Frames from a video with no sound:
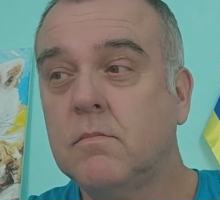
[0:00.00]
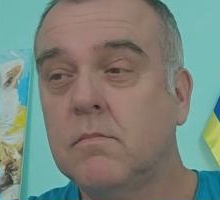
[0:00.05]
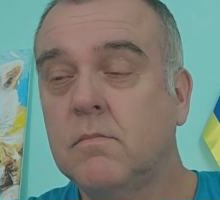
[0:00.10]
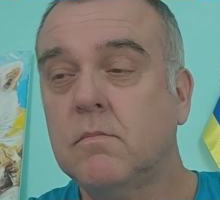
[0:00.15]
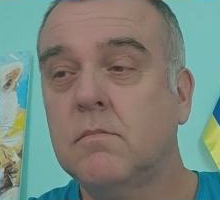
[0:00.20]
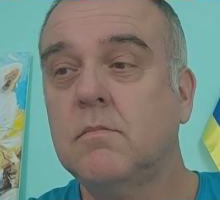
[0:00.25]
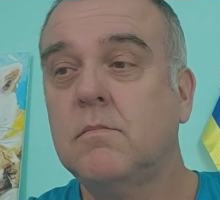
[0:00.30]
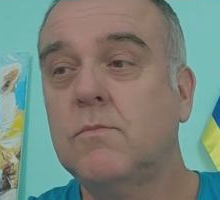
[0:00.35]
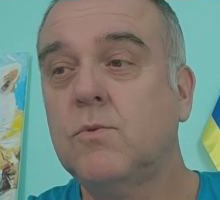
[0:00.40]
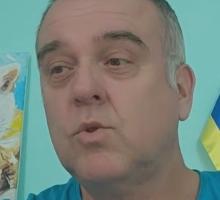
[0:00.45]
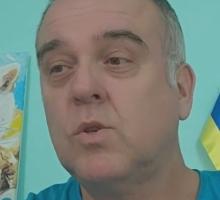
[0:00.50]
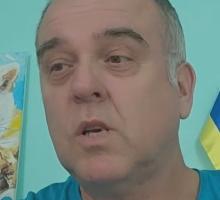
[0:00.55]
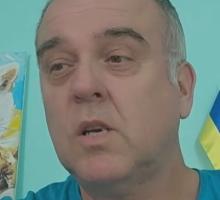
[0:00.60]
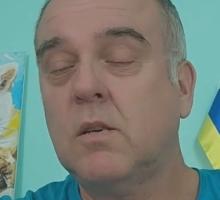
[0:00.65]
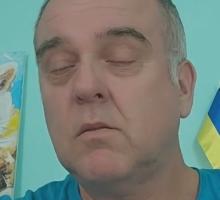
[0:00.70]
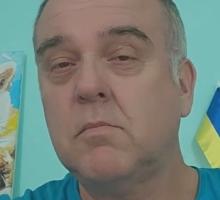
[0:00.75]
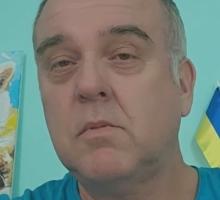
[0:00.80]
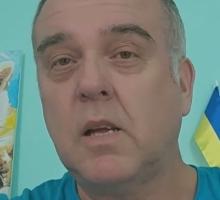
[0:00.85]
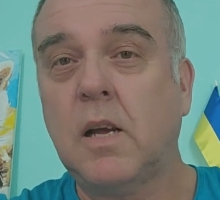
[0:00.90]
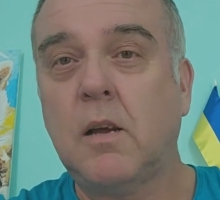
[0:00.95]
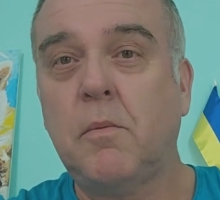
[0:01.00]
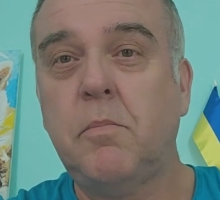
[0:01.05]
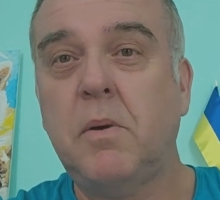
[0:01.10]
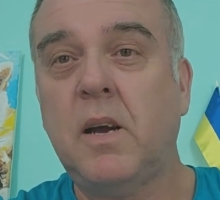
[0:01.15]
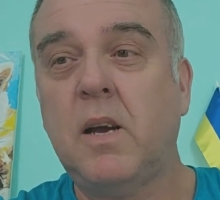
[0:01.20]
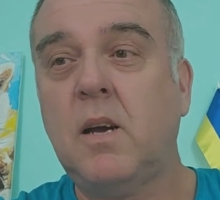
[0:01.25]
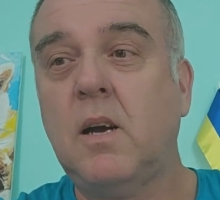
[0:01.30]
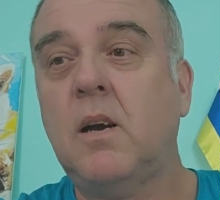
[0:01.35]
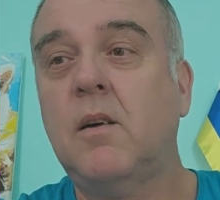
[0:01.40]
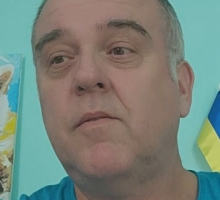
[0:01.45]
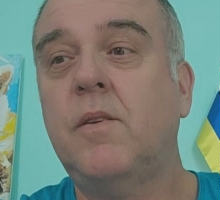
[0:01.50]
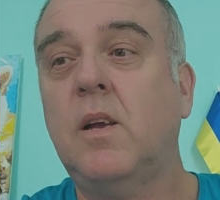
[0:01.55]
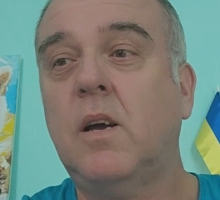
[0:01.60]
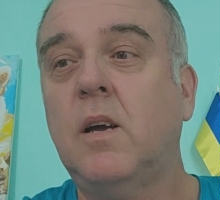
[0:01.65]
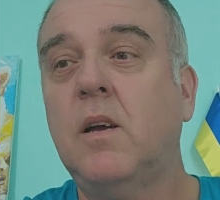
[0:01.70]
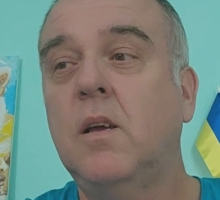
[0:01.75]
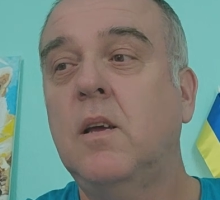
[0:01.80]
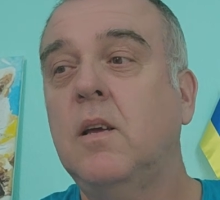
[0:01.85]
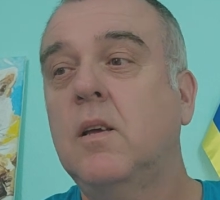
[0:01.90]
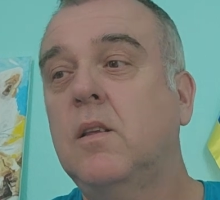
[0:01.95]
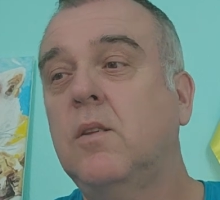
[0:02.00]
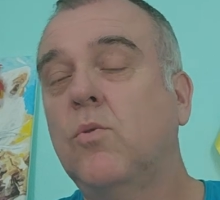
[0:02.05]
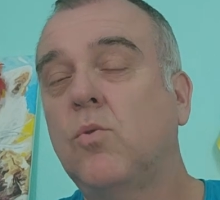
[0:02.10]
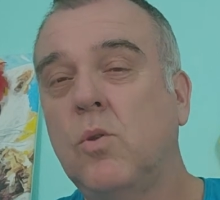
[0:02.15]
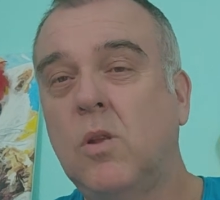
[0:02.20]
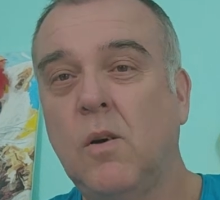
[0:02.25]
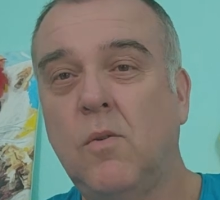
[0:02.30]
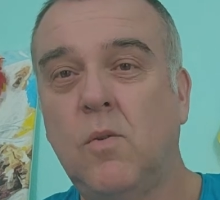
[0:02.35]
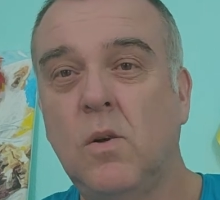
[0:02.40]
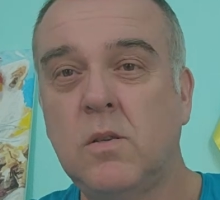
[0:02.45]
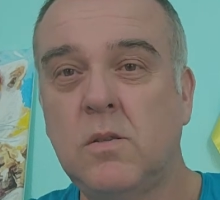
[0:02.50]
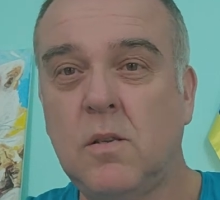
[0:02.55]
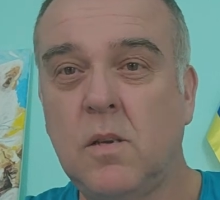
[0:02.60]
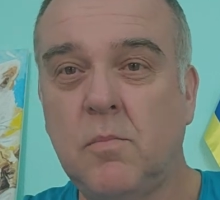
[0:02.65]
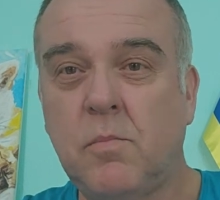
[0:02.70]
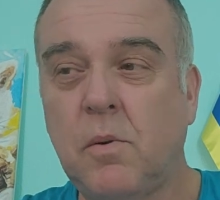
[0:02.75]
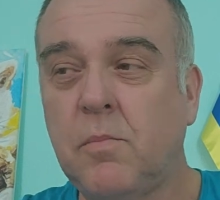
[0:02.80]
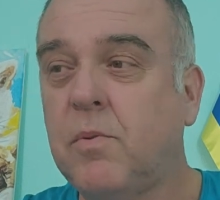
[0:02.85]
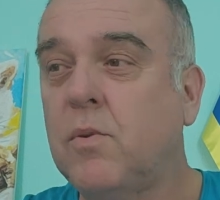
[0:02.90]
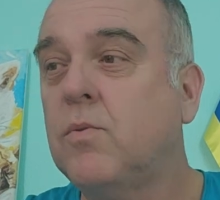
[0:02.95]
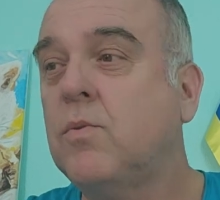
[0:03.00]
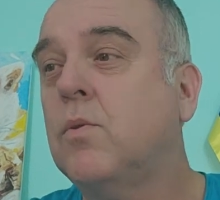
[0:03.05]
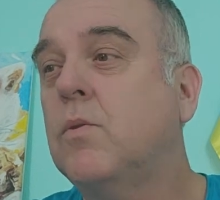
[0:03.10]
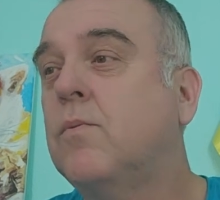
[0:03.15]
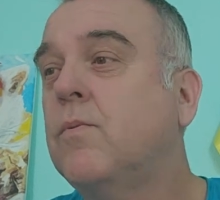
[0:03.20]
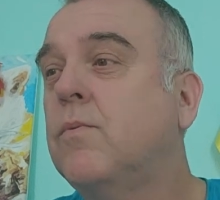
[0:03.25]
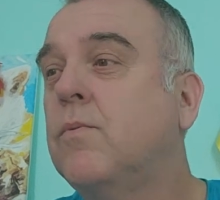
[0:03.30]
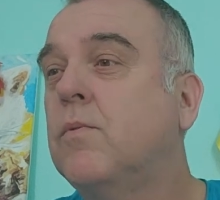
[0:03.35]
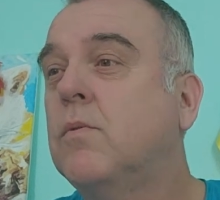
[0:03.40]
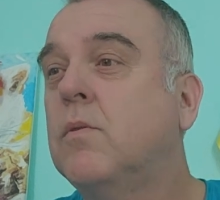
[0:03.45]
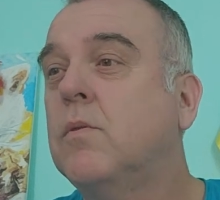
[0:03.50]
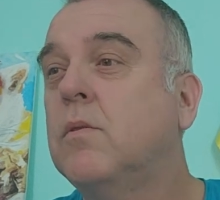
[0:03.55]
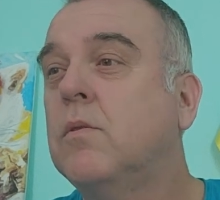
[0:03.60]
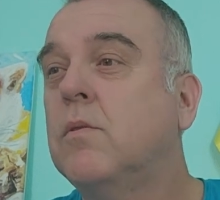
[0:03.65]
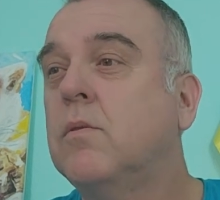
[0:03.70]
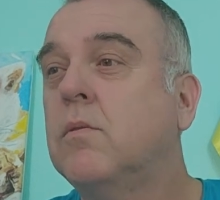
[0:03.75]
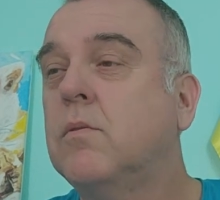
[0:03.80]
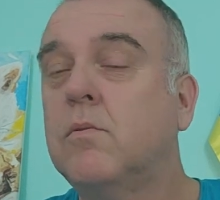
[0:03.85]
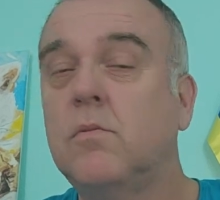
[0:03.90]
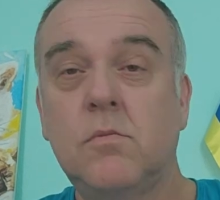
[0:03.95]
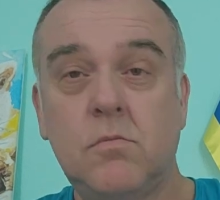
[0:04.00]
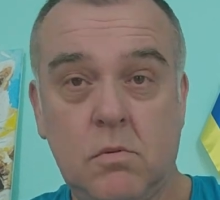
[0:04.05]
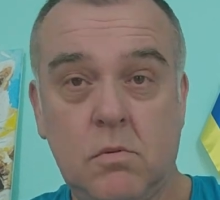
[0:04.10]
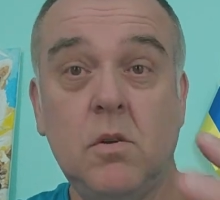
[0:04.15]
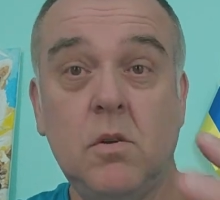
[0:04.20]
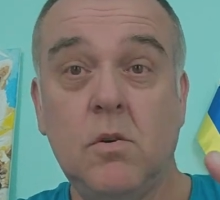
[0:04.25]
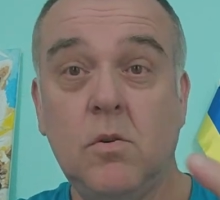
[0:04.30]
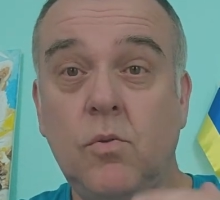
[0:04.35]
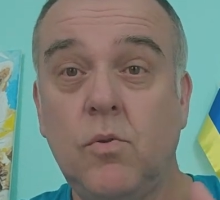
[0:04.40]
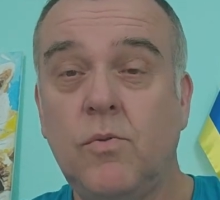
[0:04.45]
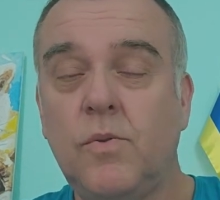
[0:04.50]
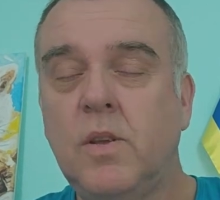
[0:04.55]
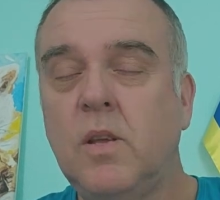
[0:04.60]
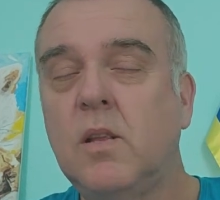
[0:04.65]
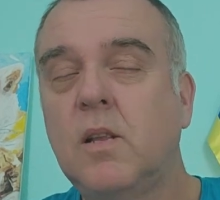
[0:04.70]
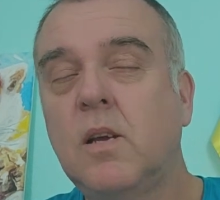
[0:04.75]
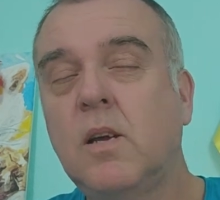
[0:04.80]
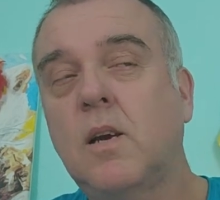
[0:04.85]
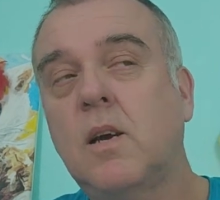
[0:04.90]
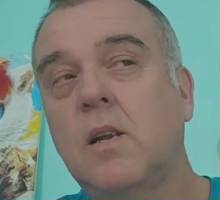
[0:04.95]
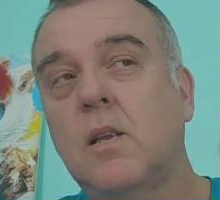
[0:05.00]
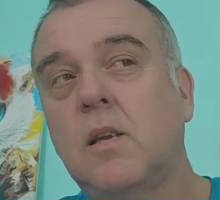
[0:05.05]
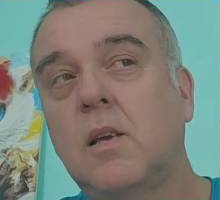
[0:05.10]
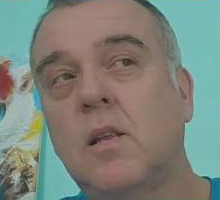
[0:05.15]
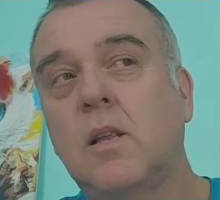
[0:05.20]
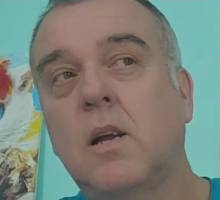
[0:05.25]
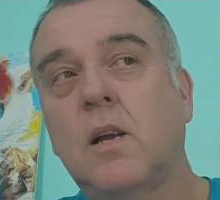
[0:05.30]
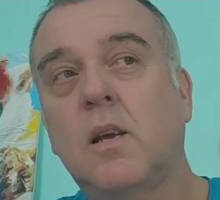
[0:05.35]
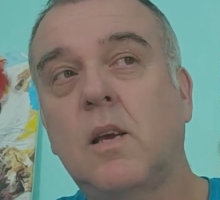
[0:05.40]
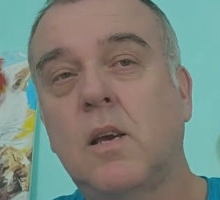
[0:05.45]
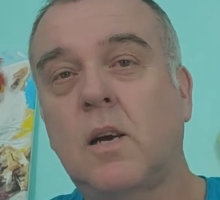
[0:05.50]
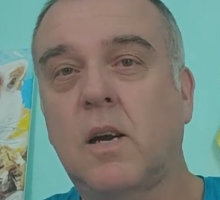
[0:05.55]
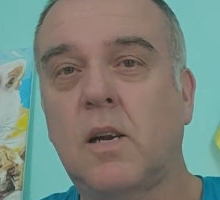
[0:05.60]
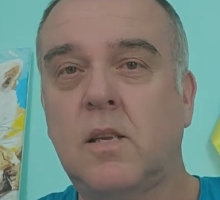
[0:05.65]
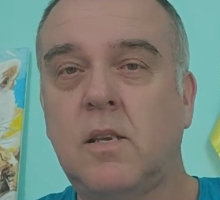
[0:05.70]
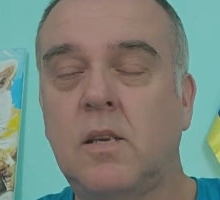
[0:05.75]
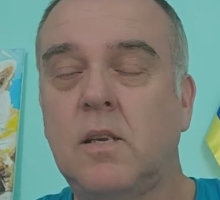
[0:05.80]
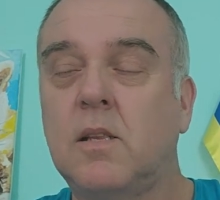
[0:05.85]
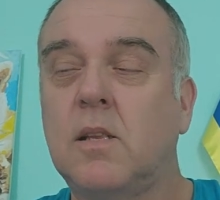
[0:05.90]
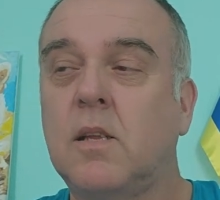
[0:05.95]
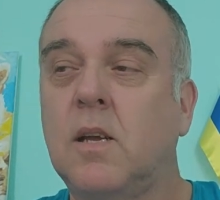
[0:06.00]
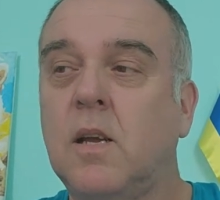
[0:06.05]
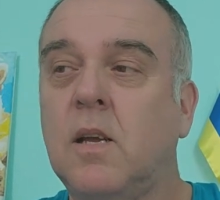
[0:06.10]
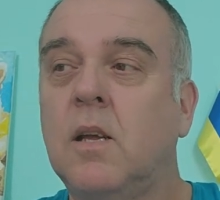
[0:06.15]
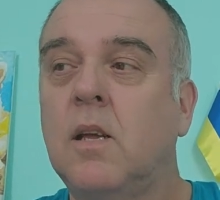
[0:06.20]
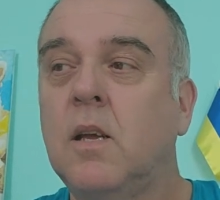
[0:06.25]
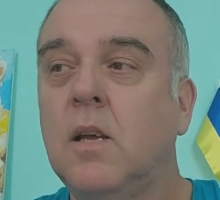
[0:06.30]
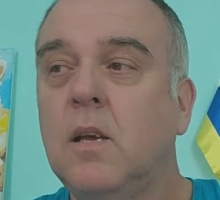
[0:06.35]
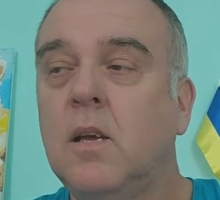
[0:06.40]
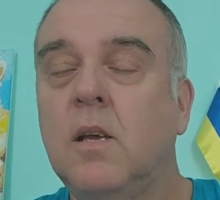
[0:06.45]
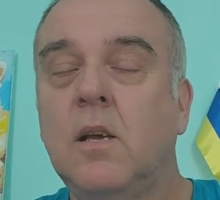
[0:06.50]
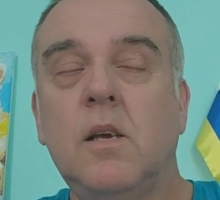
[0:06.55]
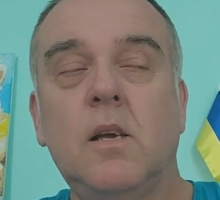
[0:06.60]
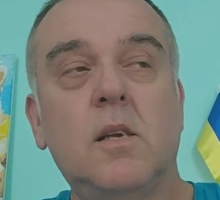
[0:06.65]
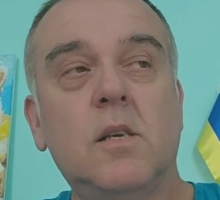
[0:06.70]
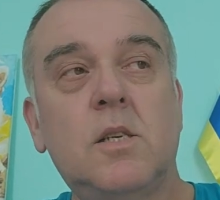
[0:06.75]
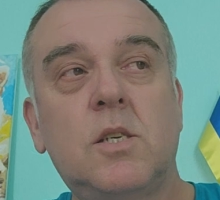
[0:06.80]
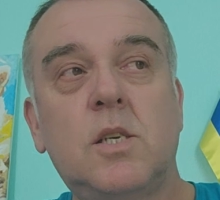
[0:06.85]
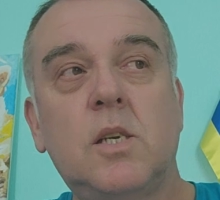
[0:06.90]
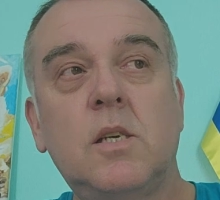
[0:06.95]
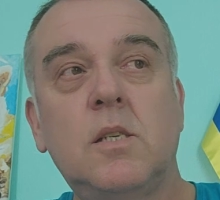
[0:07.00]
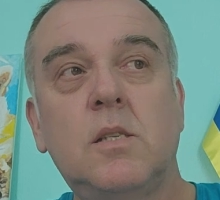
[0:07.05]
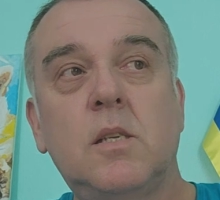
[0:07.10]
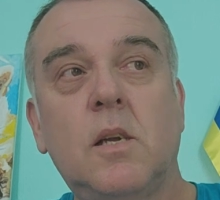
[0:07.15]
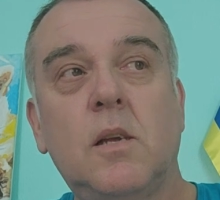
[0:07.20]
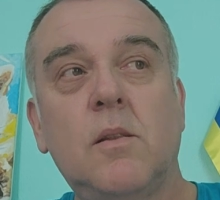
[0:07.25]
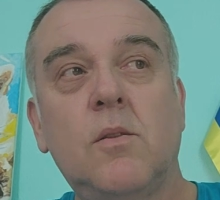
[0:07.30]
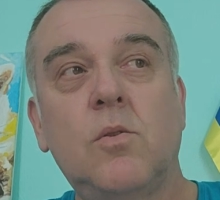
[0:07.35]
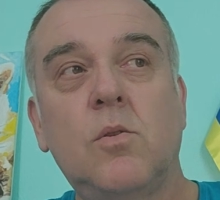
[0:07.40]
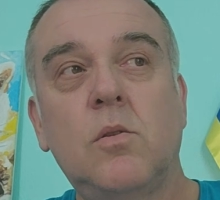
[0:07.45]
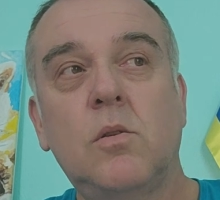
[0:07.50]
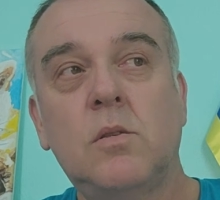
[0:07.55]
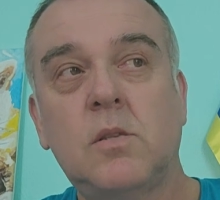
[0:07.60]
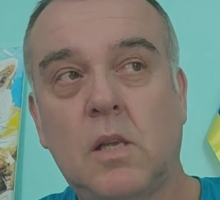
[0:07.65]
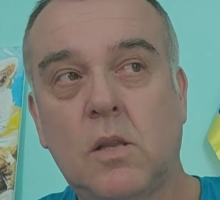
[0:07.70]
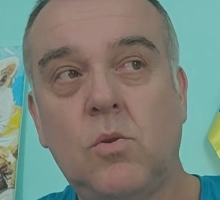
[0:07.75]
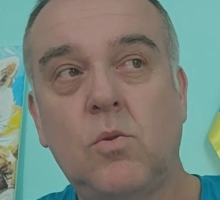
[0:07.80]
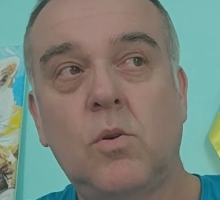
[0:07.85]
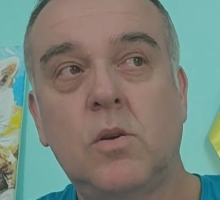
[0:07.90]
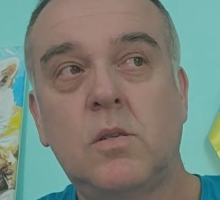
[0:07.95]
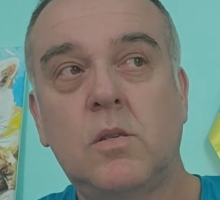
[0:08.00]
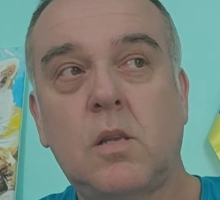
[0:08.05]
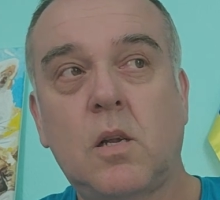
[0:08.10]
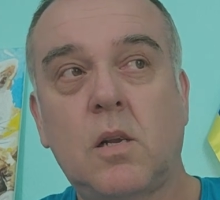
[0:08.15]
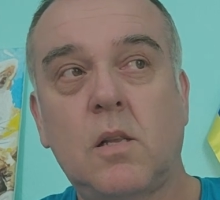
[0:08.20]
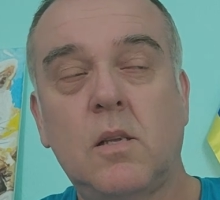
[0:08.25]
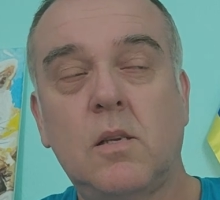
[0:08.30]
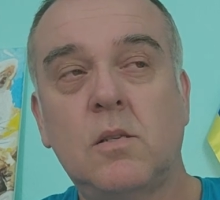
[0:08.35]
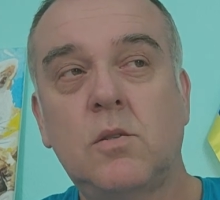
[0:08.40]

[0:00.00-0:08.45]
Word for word: ну, скажем так, мягко говоря, неудовольствие по поводу э, увиденных картинок и картин, да, из жизни, с одной стороны.